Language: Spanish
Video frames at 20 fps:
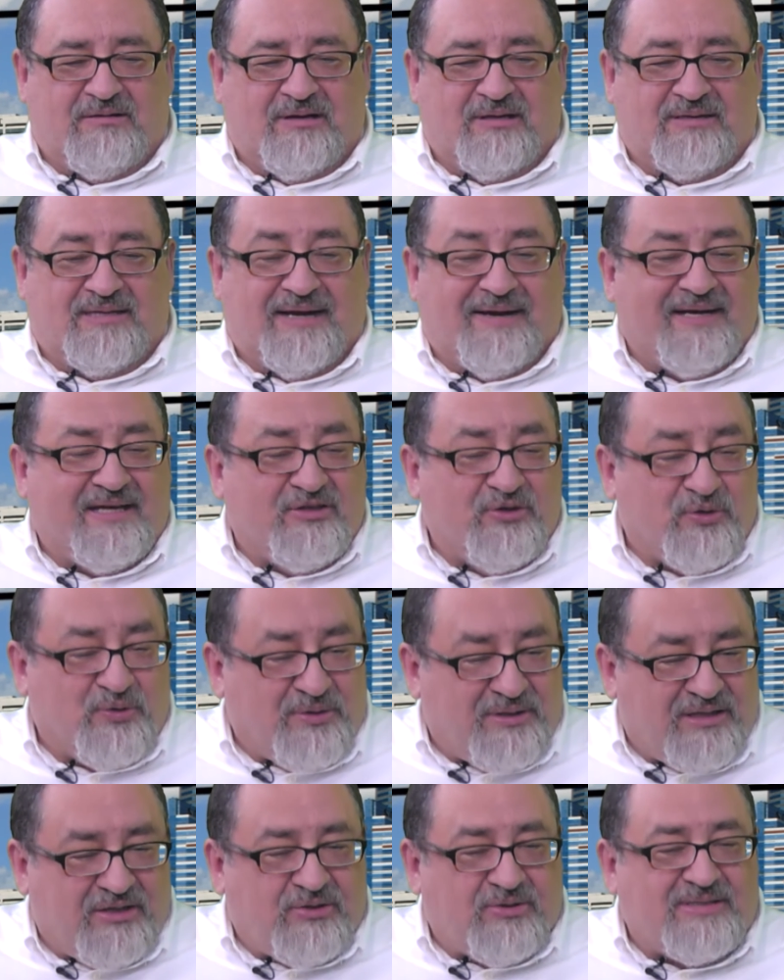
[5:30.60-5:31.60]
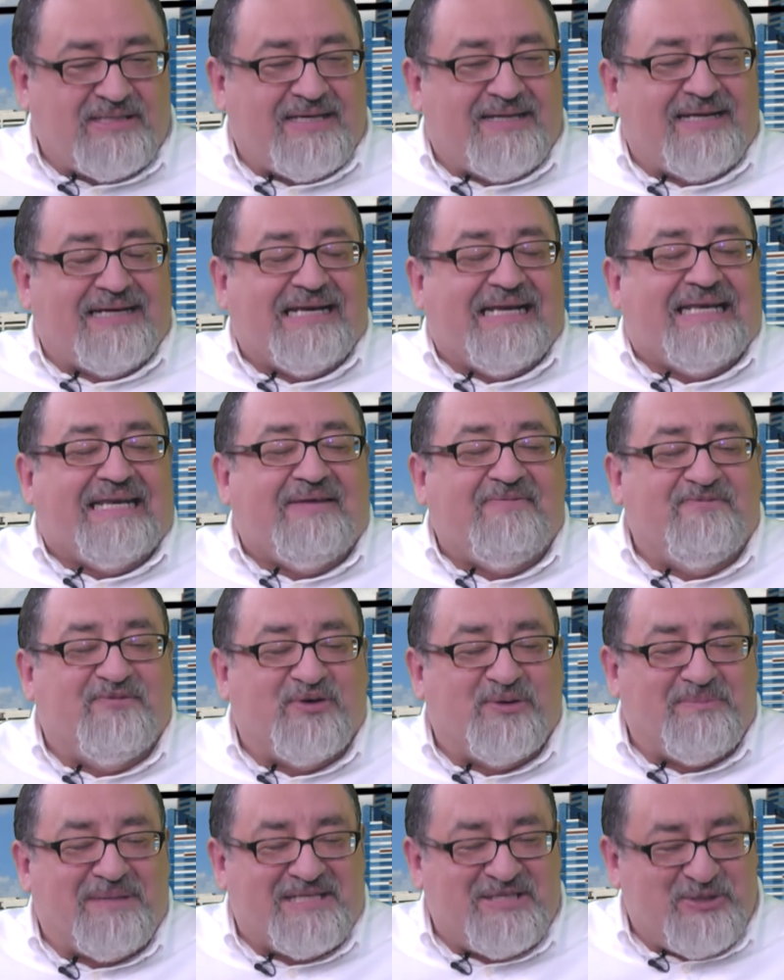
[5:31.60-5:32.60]
trabajando con ellos a darle la
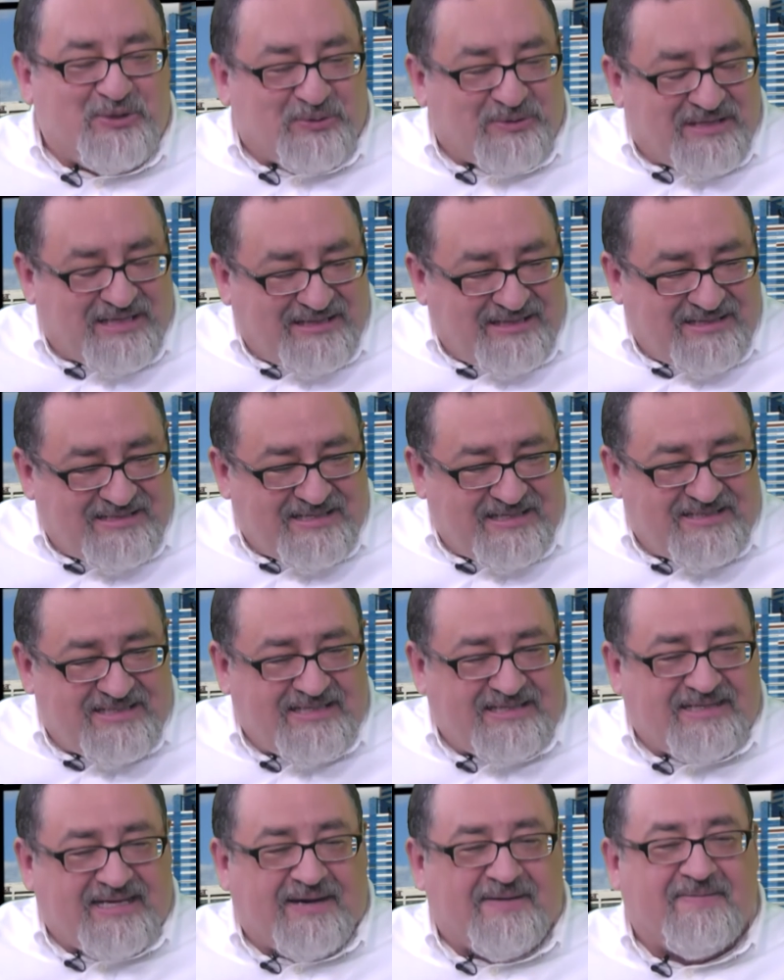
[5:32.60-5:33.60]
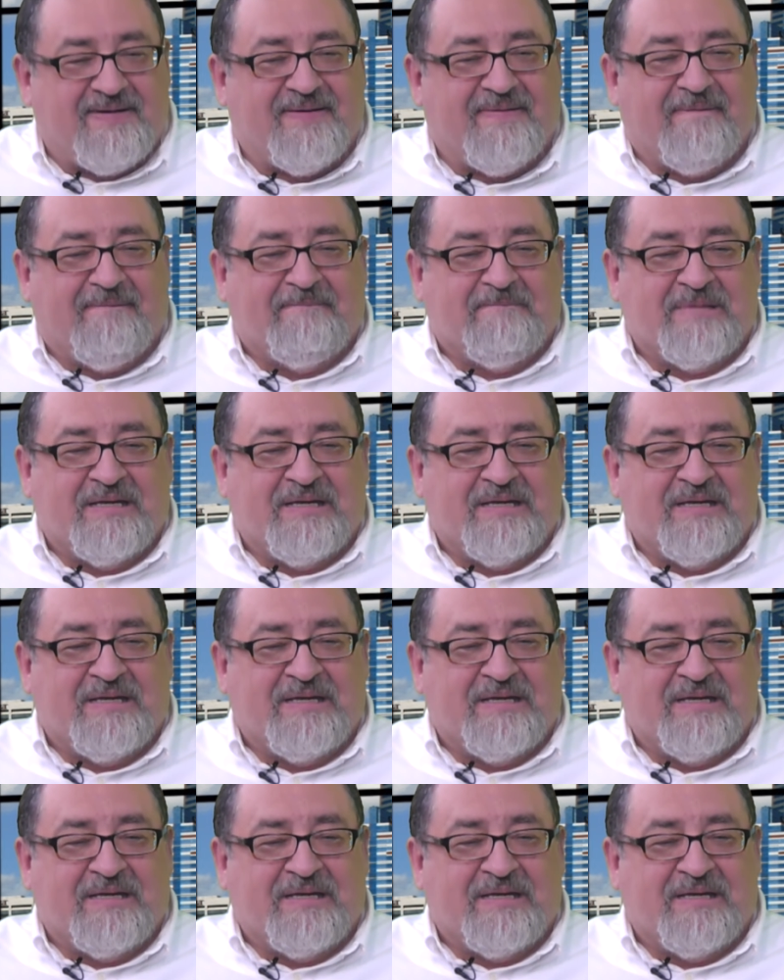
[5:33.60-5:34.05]
información que necesitaban,